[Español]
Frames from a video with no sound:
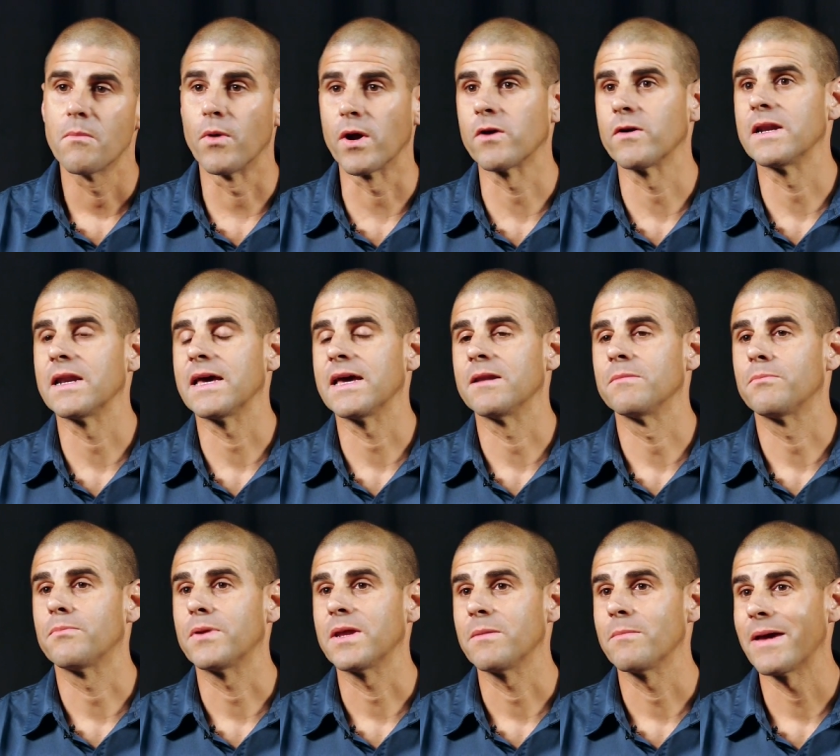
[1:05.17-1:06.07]
Bueno, el,
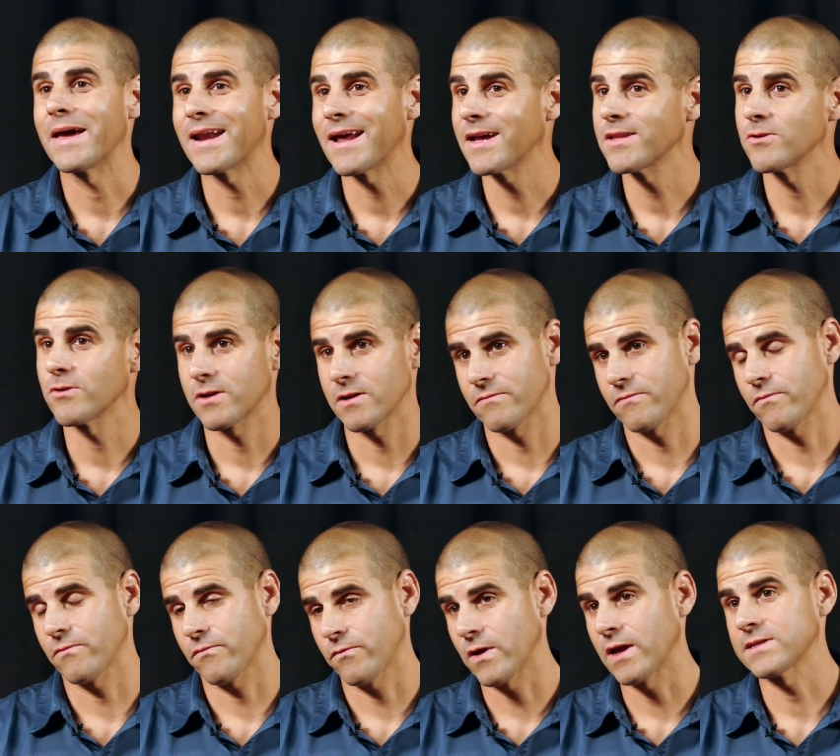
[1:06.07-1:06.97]
primer año, que
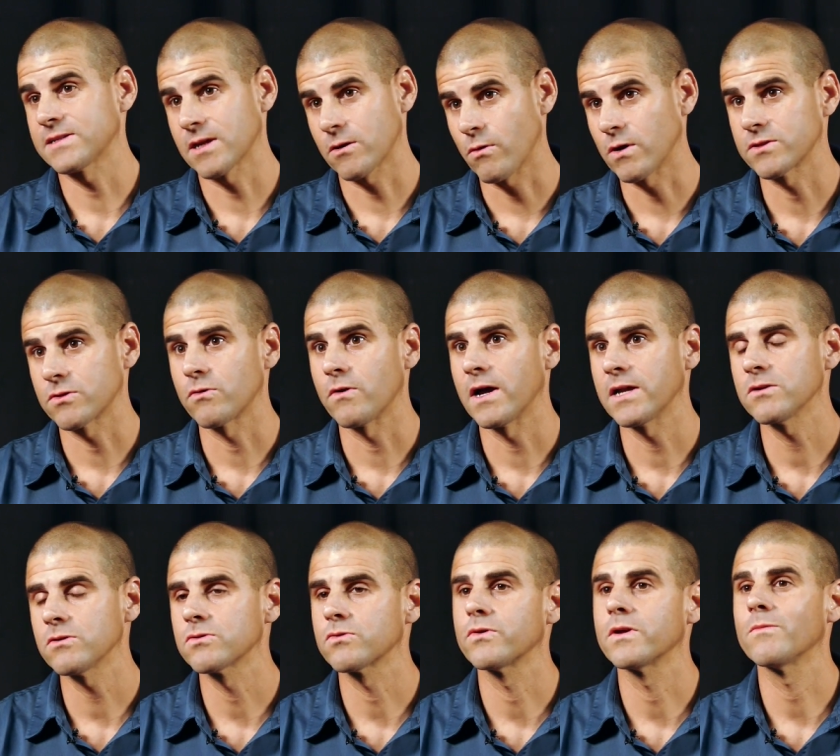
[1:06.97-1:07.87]
fue hace cuatro
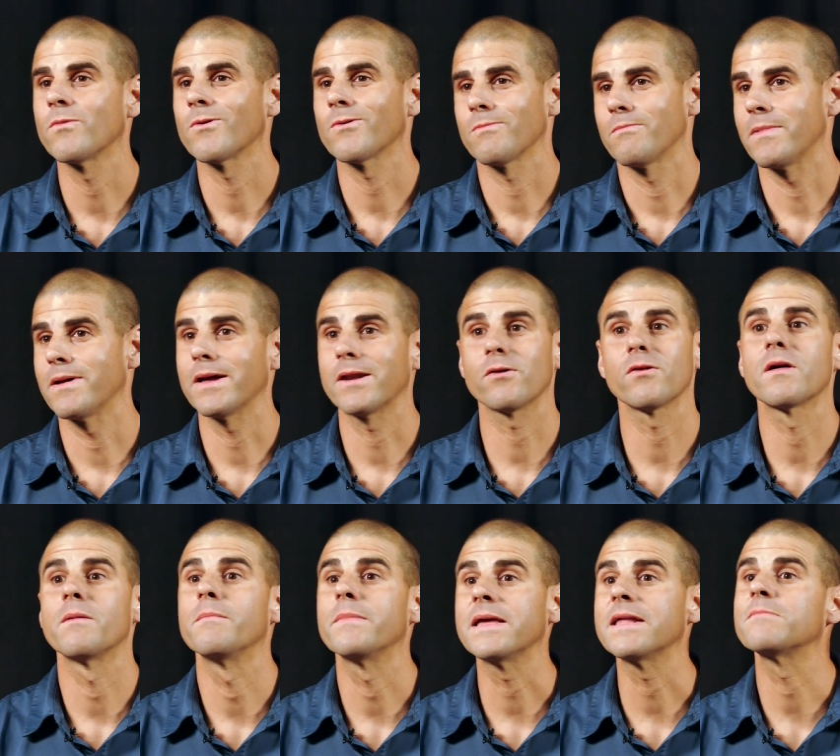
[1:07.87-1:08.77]
años, tuvimos
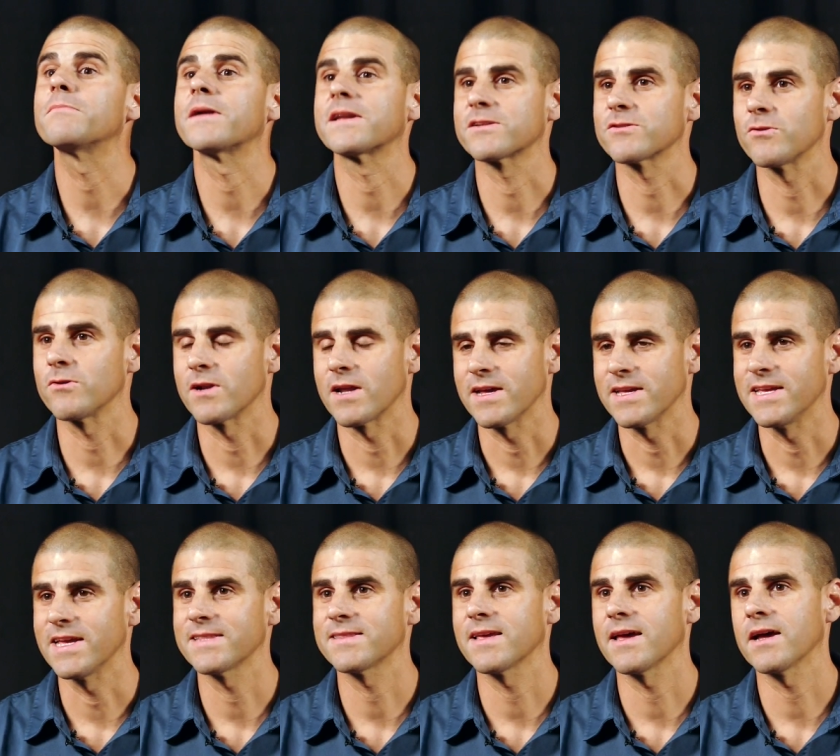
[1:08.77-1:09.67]
menos de mil personas
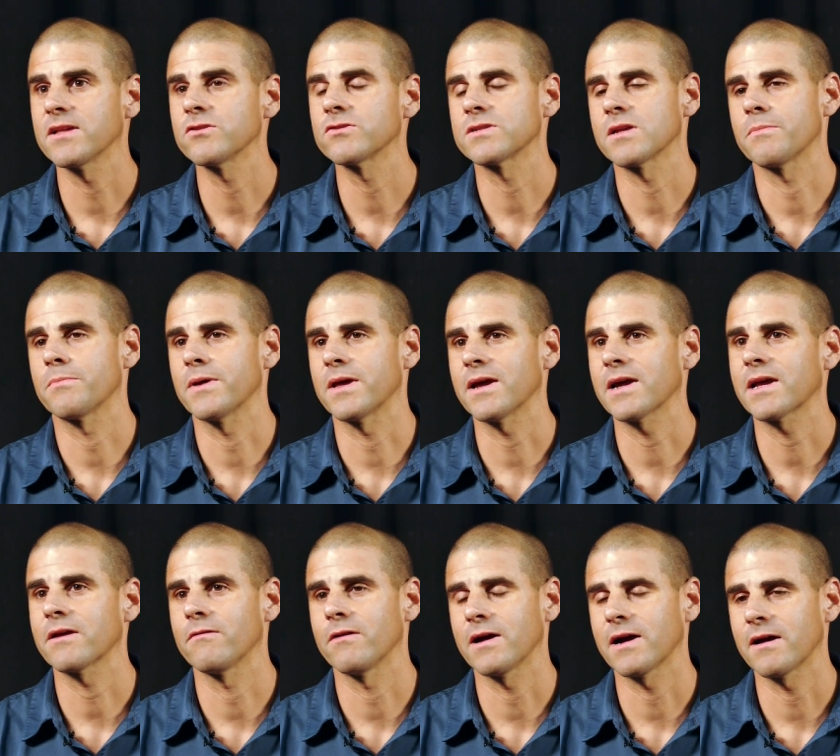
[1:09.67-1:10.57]
y este año se
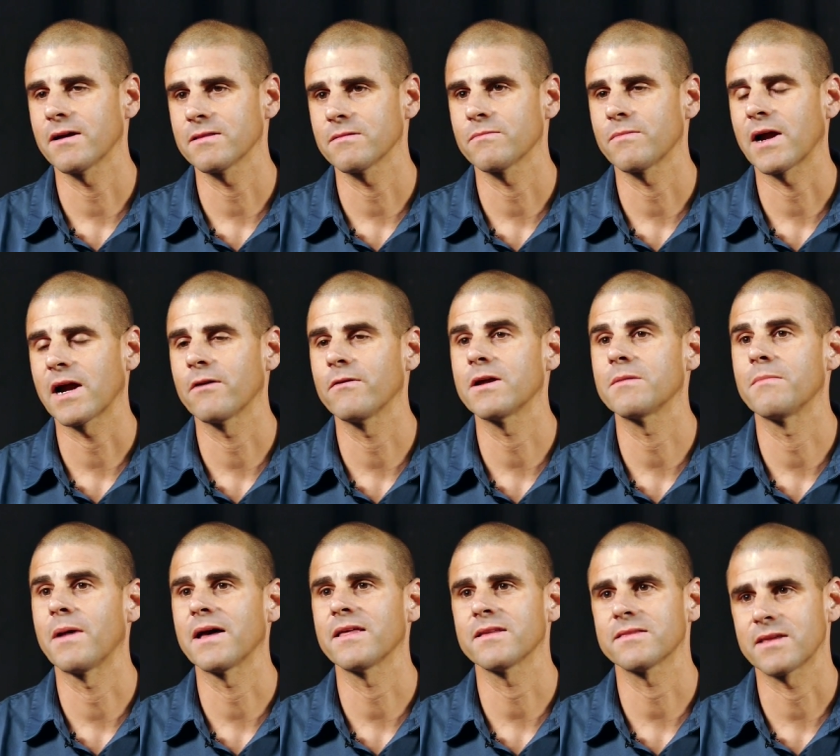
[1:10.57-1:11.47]
esperan que van a, van a haber
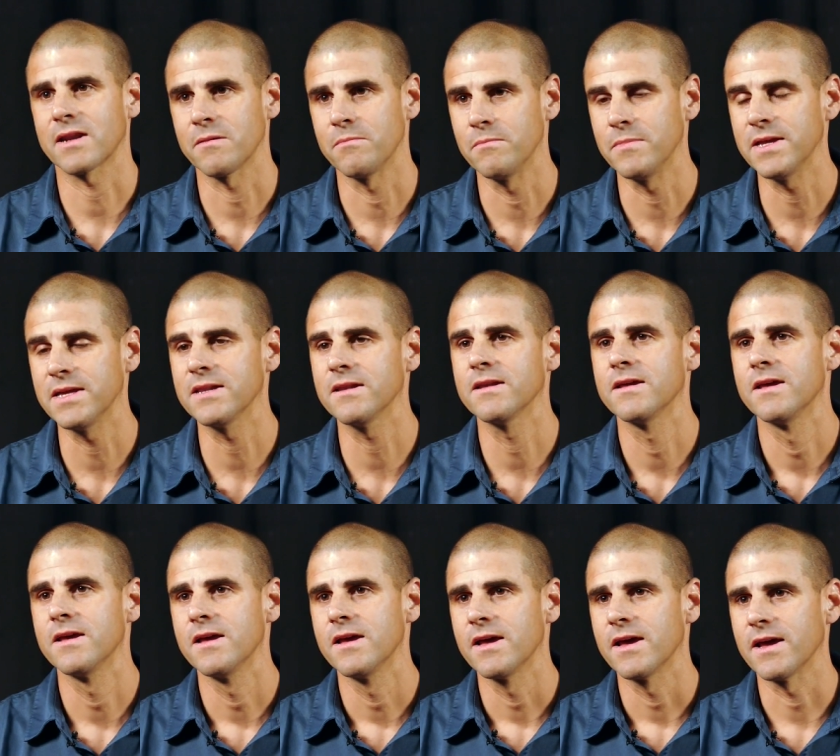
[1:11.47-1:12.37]
más de tres mil
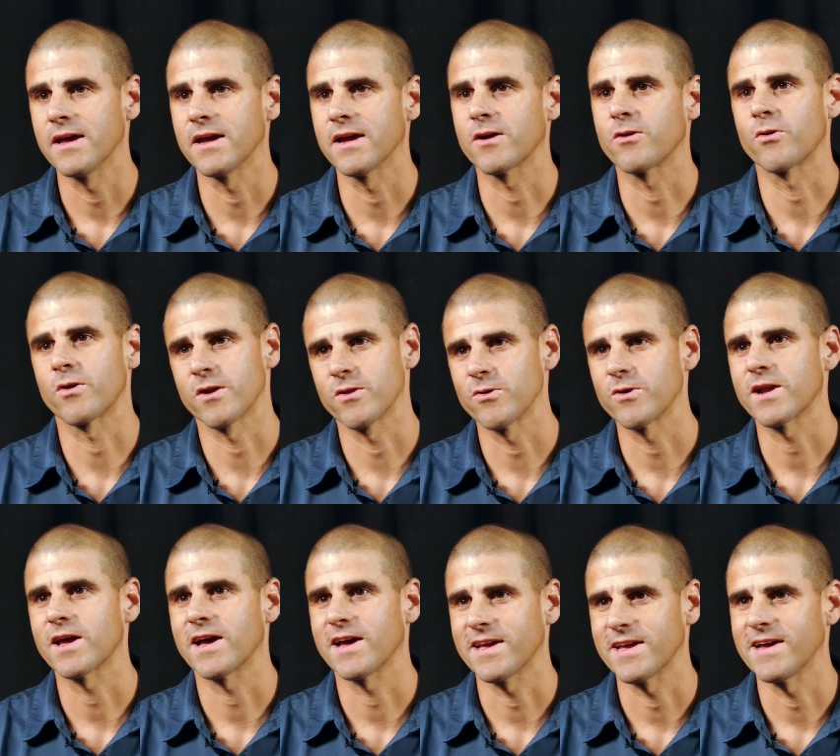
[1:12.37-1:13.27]
eh,
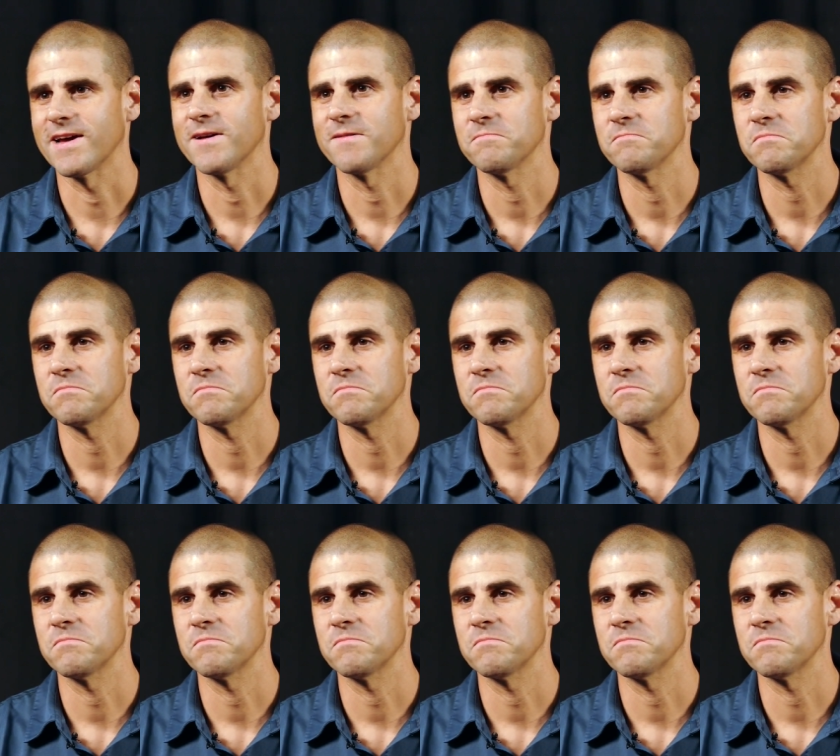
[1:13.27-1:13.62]
corredores allá.